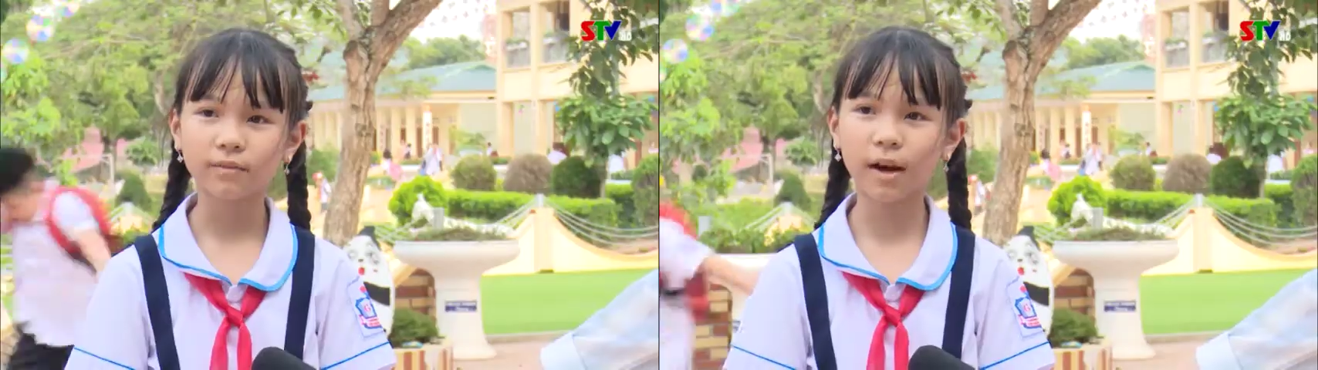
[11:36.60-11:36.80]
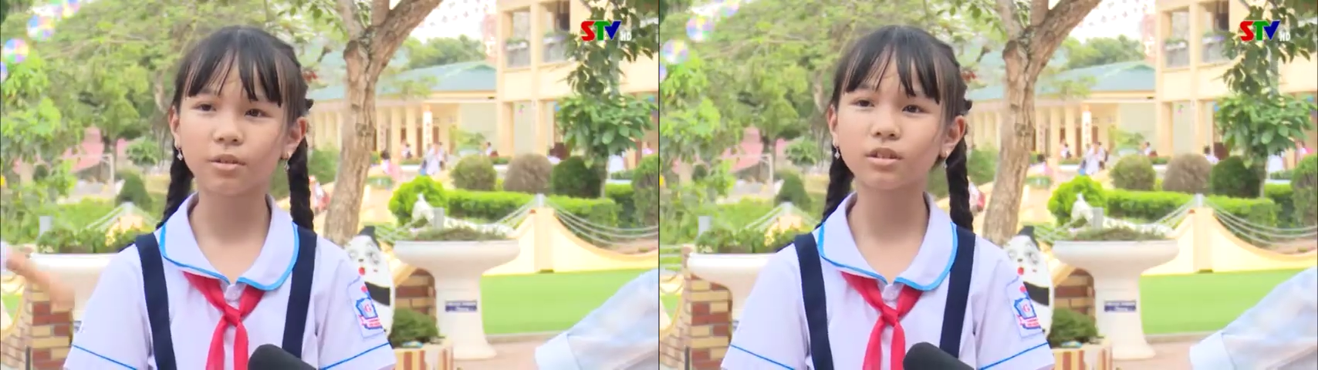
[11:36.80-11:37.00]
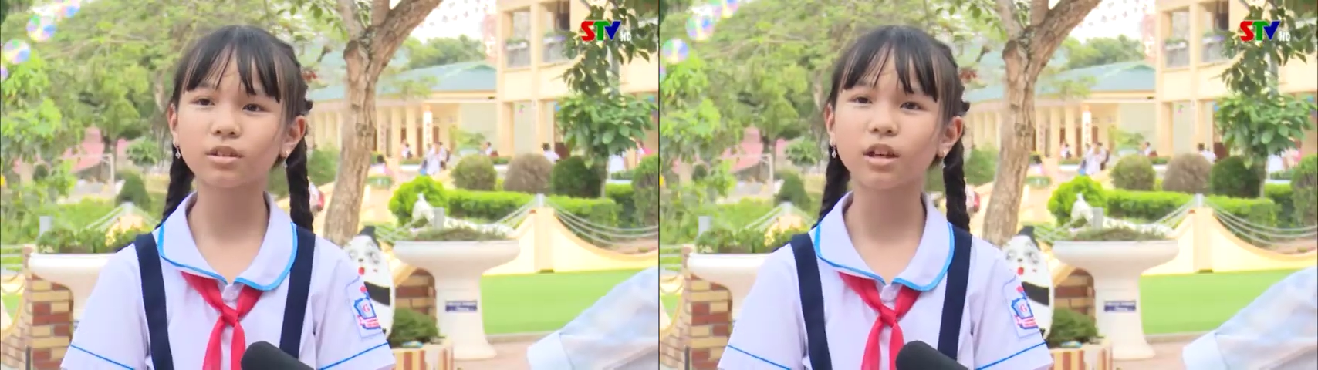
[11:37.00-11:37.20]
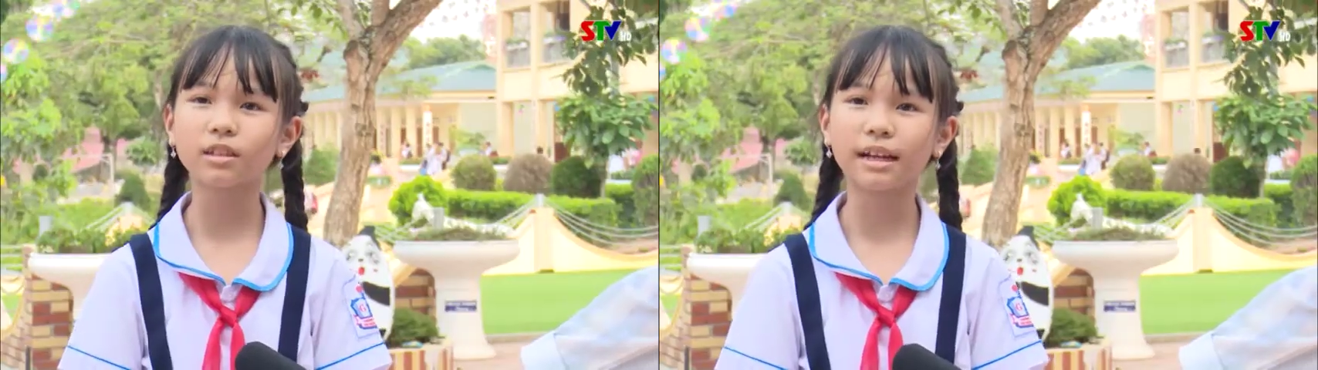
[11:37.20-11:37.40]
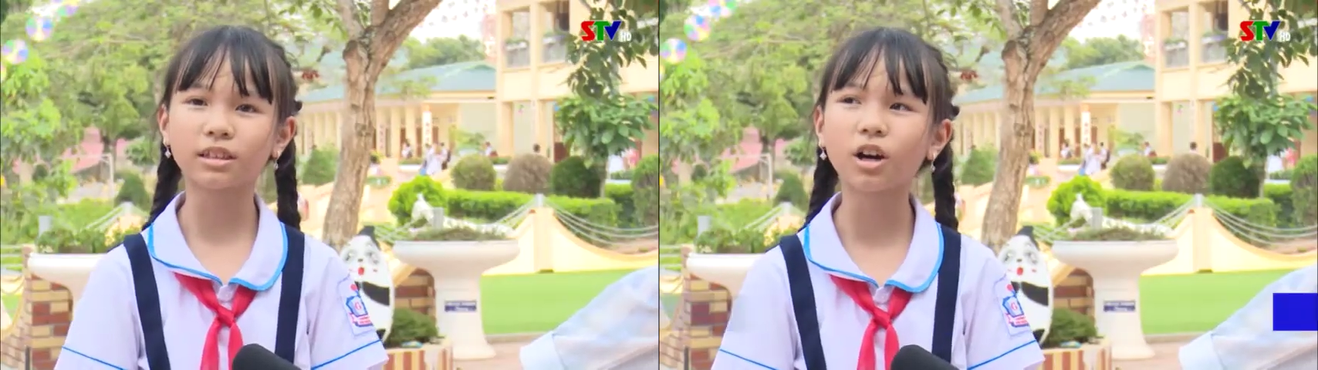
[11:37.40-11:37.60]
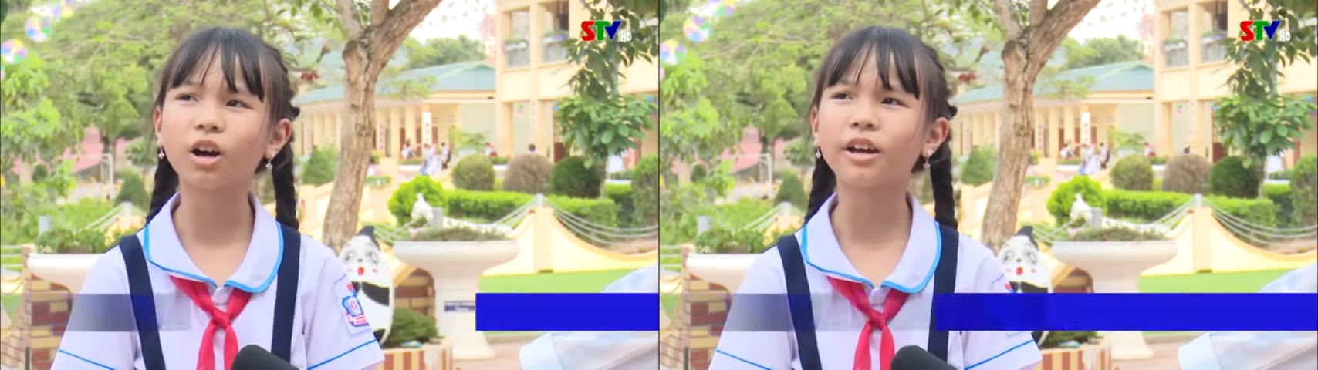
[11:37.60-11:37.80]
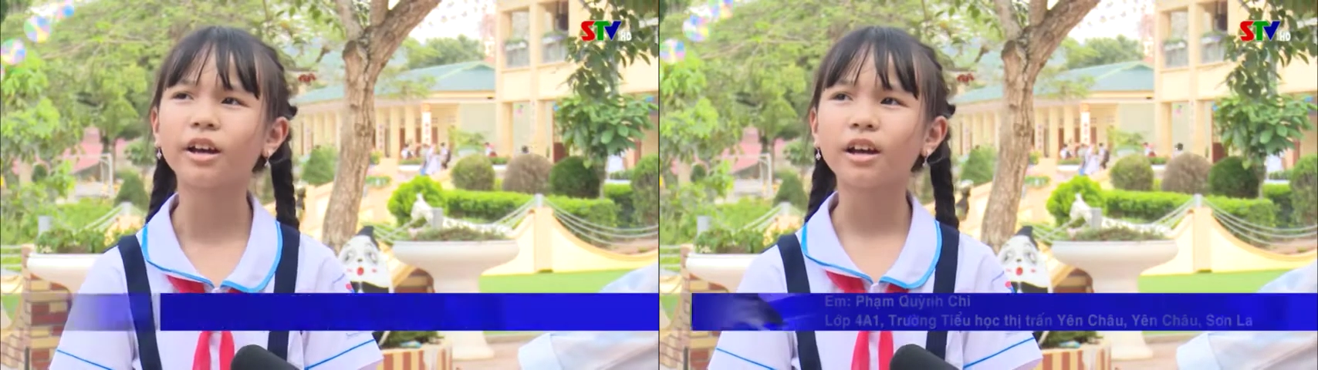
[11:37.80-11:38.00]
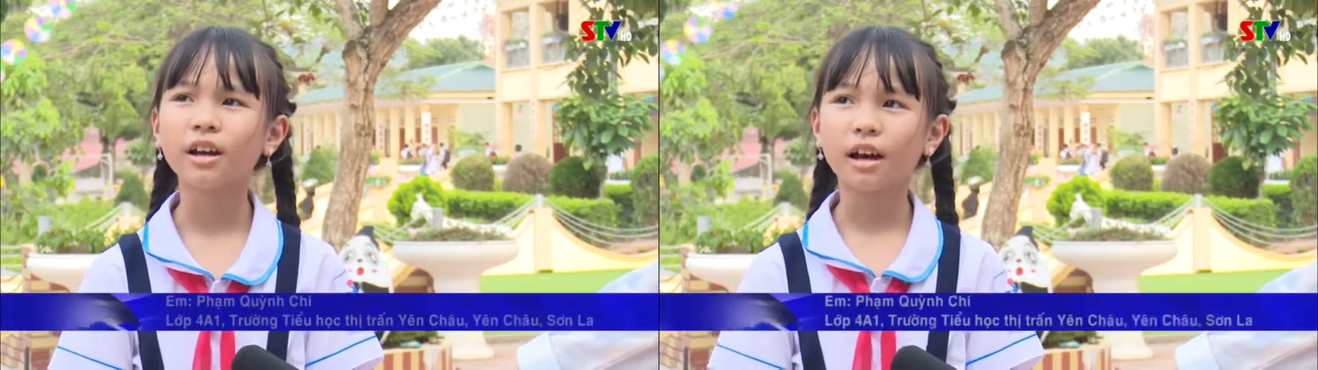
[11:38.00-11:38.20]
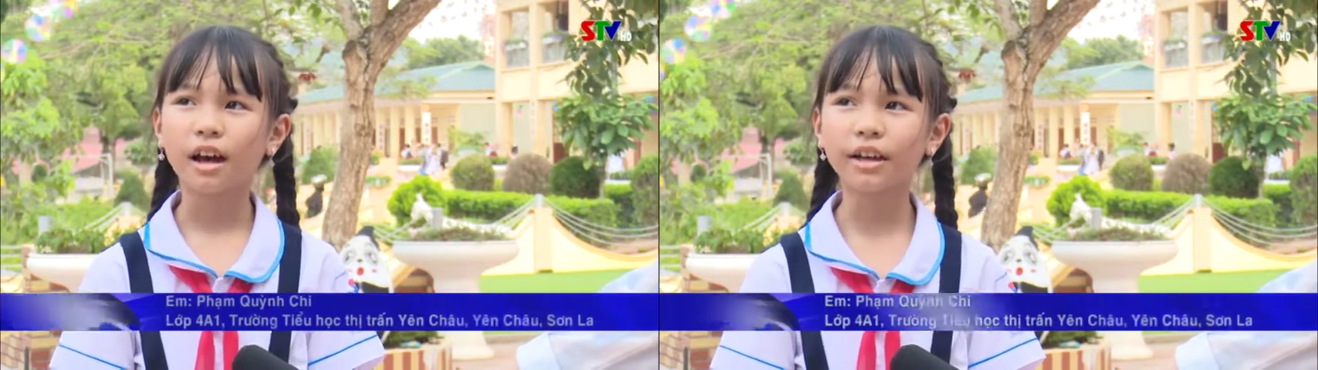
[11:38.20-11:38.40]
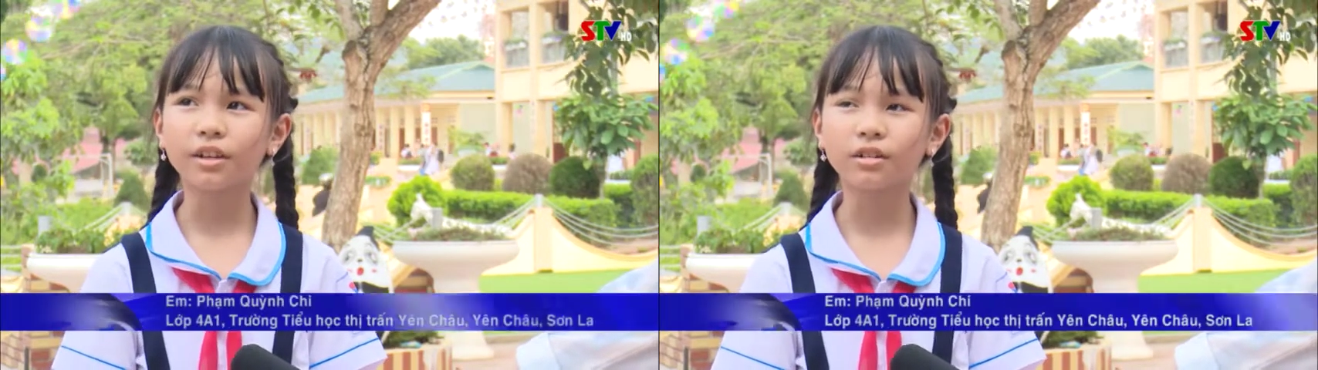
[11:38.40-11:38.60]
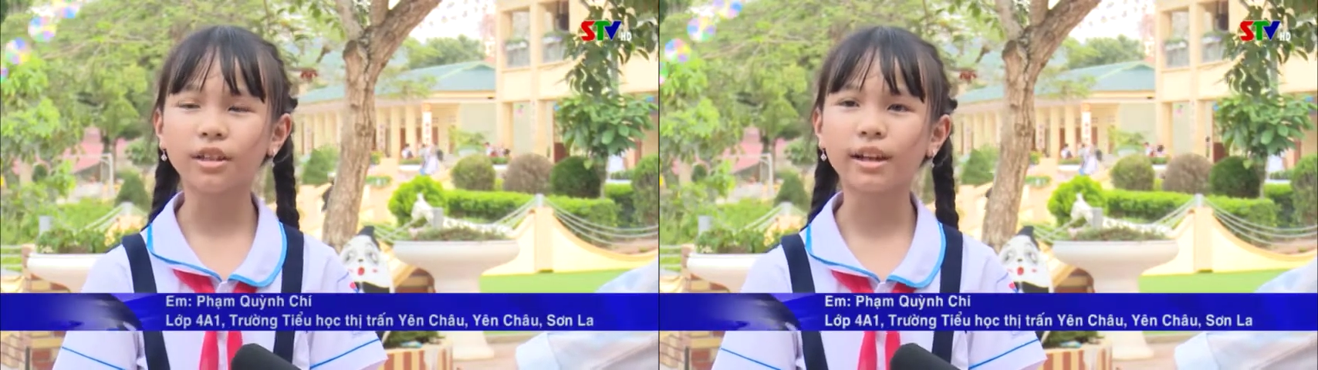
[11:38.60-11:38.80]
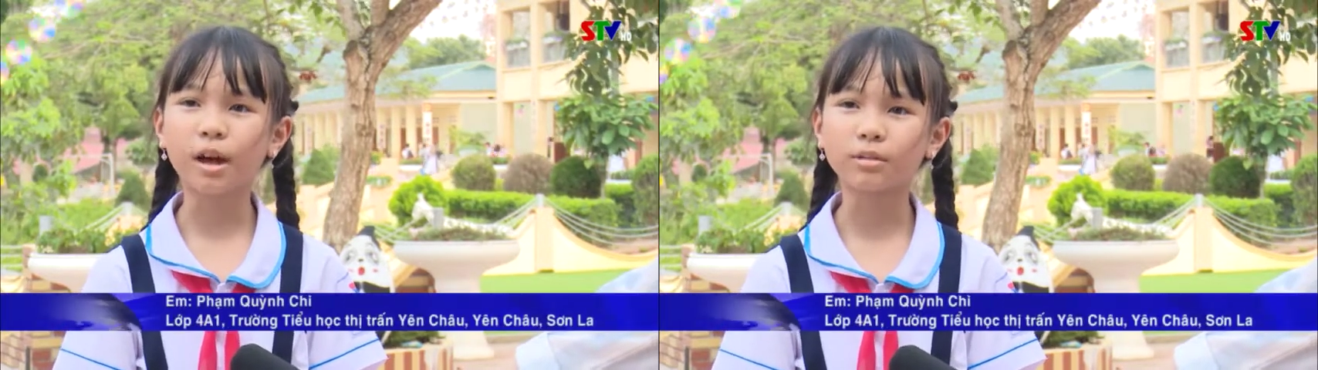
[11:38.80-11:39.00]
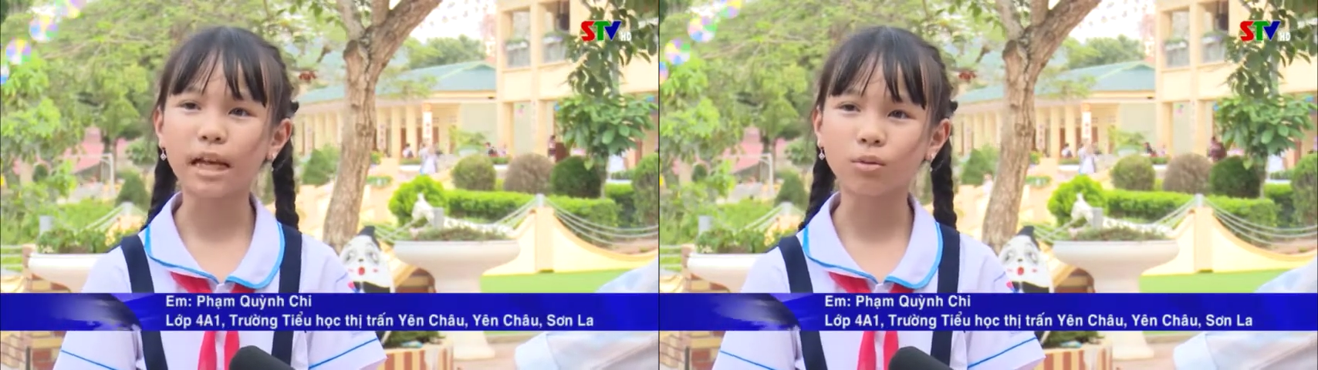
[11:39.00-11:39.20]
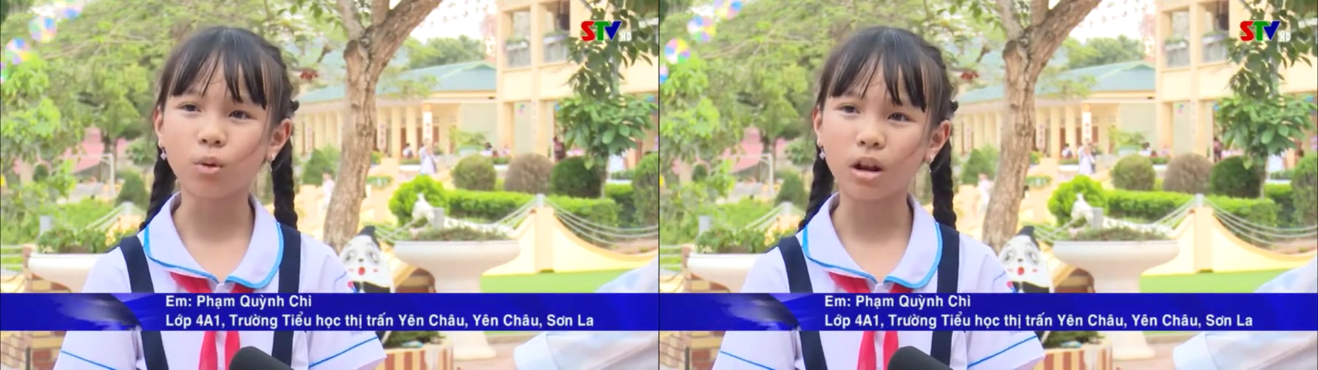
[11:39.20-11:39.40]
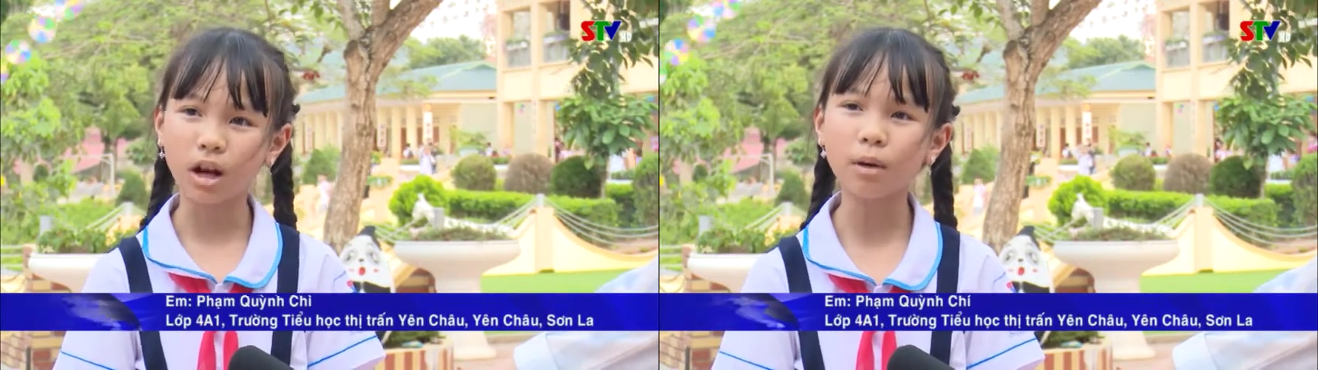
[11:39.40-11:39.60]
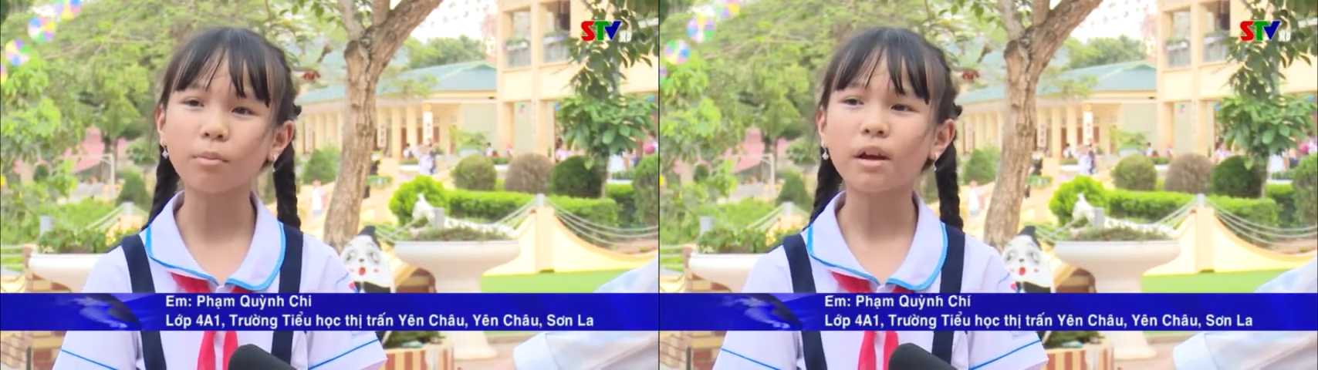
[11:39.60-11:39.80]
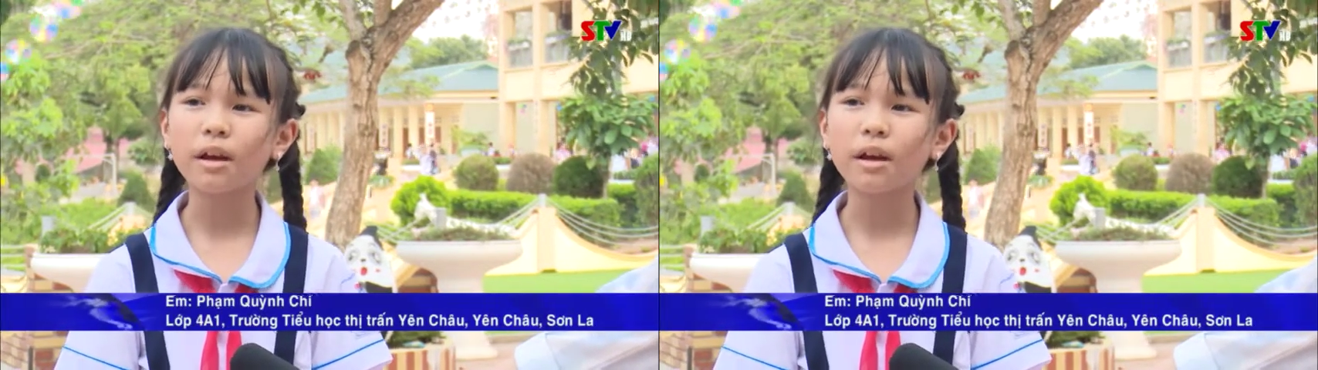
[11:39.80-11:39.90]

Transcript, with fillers: Vào những giờ ra chơi hay những tiết đọc sách của lớp